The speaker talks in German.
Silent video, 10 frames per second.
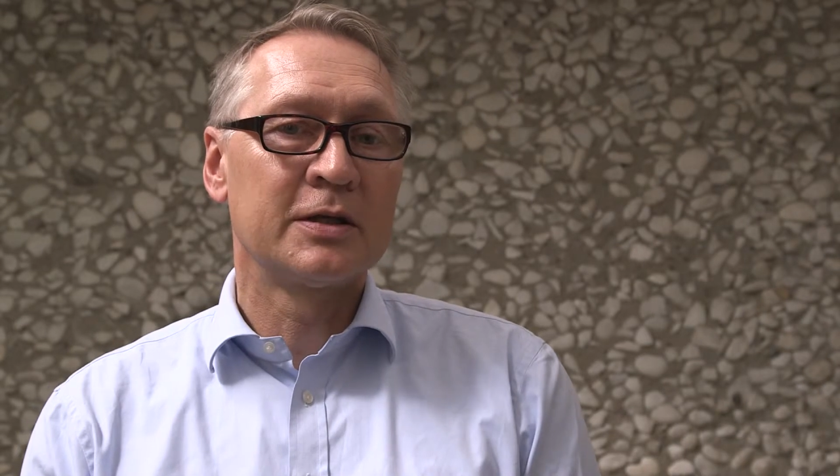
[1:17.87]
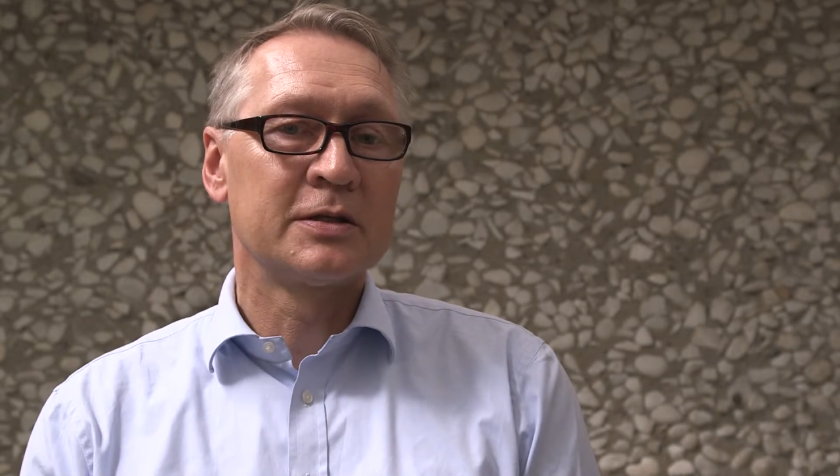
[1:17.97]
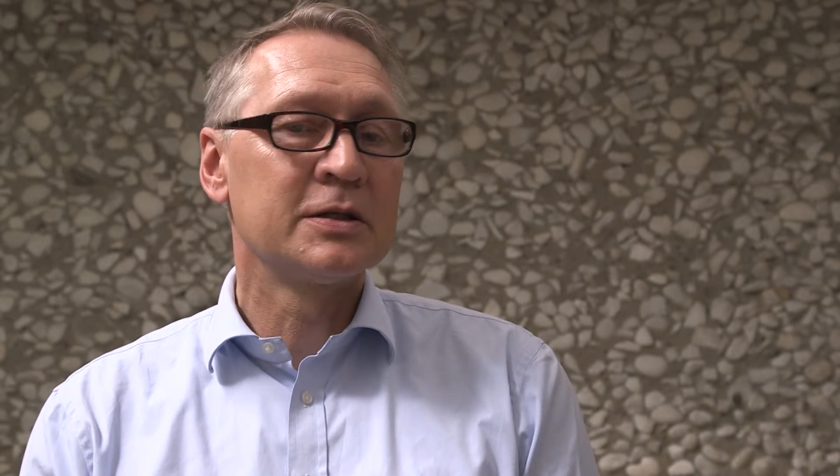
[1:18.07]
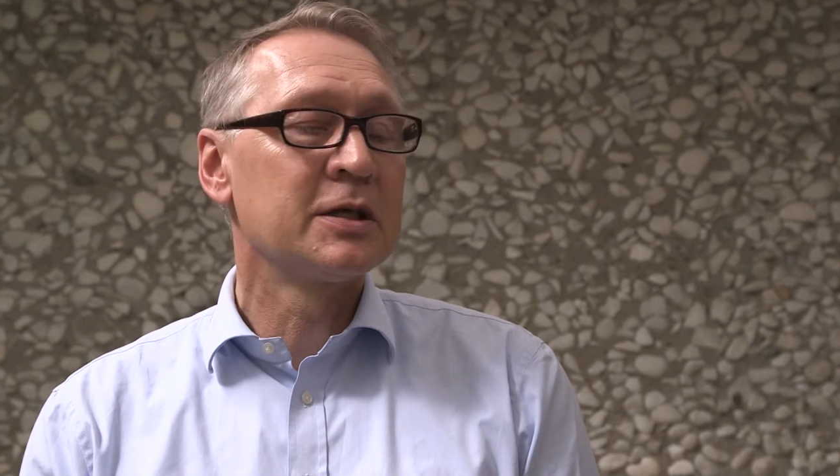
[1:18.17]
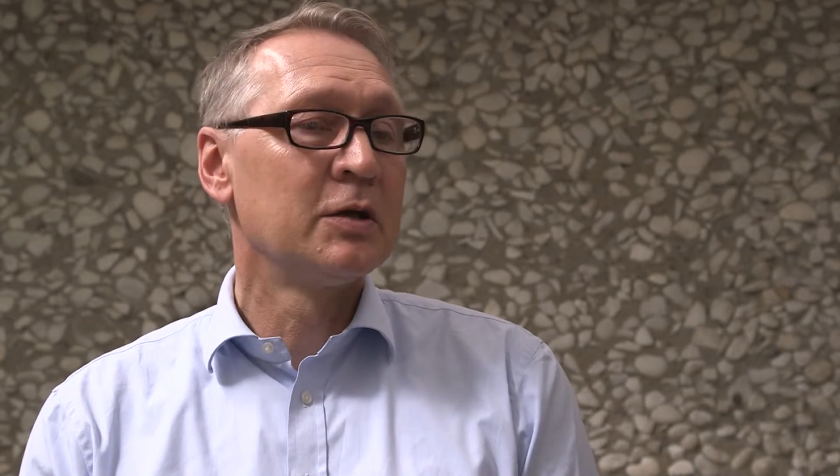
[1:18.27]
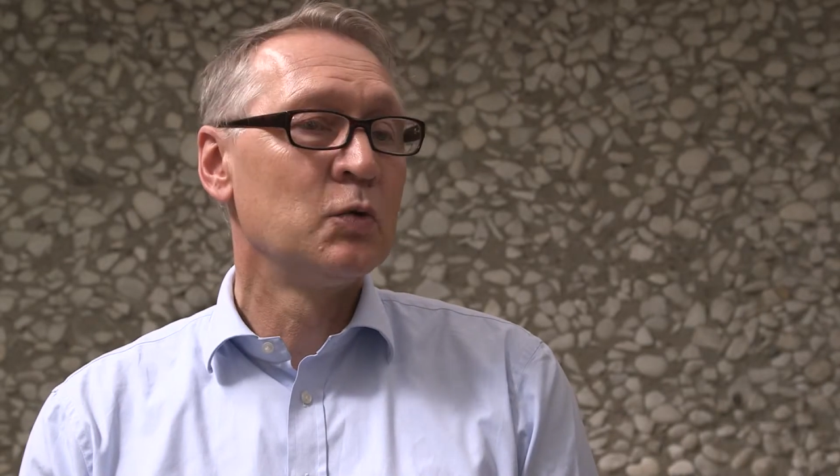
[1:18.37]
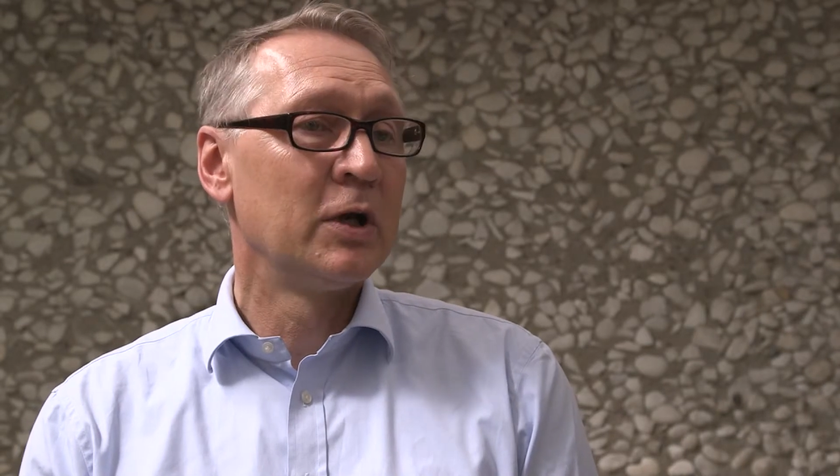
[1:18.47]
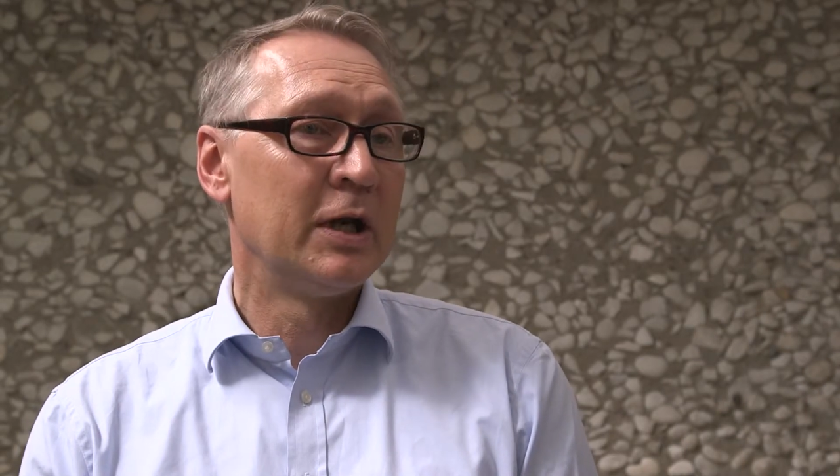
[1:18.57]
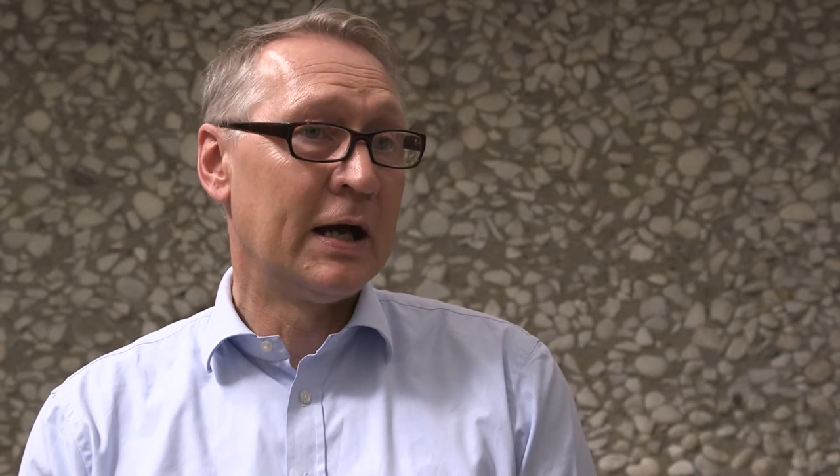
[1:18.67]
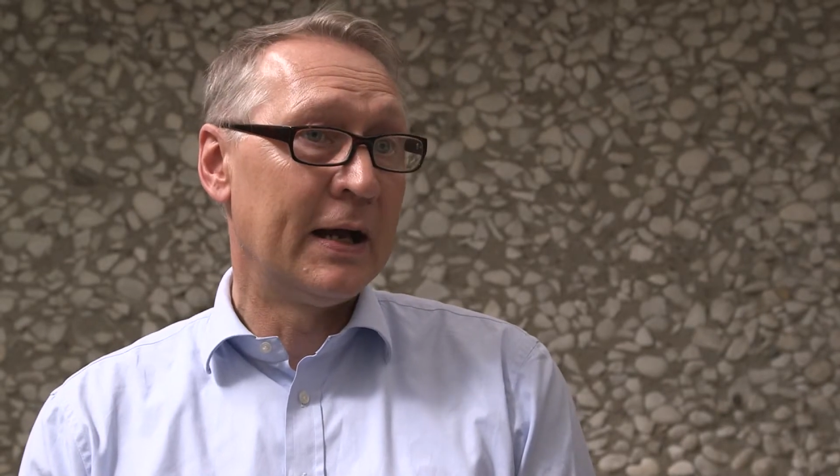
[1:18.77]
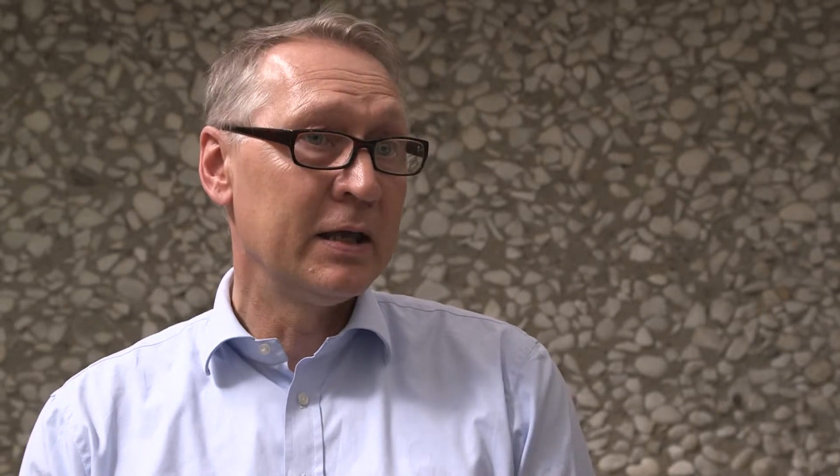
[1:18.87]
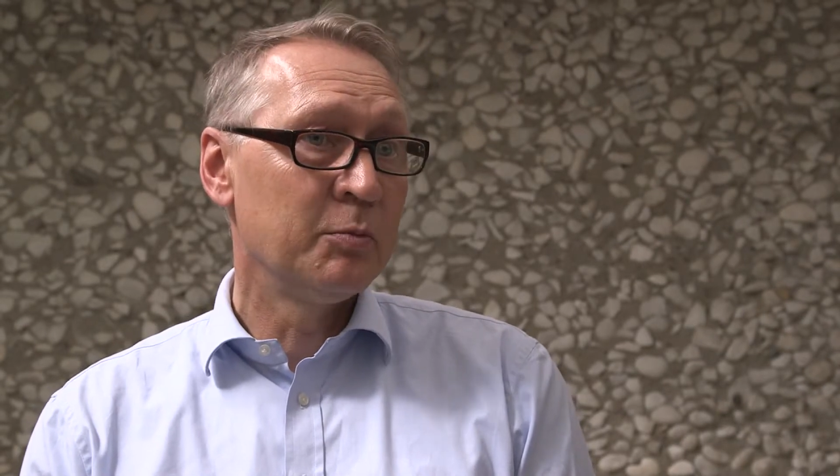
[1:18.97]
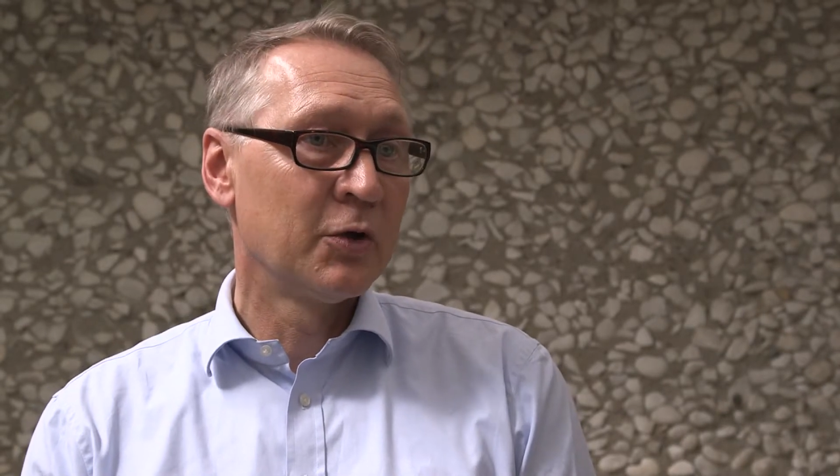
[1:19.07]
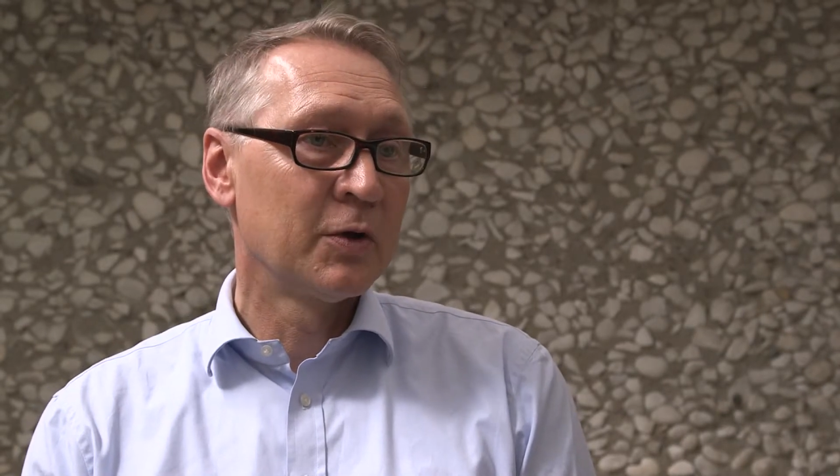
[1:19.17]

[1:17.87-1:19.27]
das ist ja nur ein Hype,